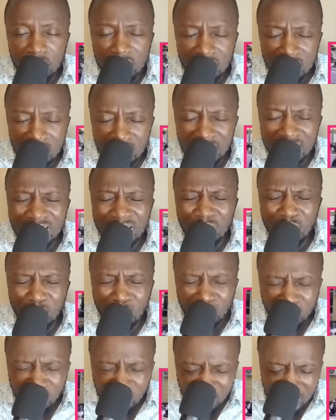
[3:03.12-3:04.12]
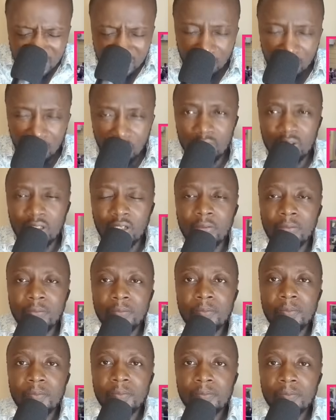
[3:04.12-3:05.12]
Et c'est ça qui est le plus important.
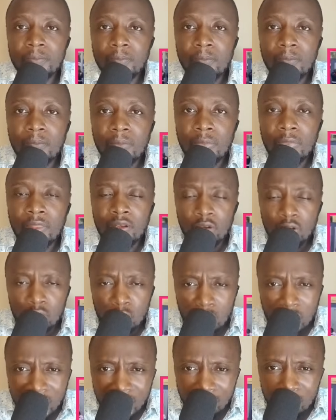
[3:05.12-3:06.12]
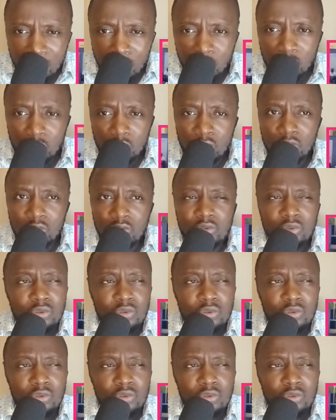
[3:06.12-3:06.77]
Le Cameroun,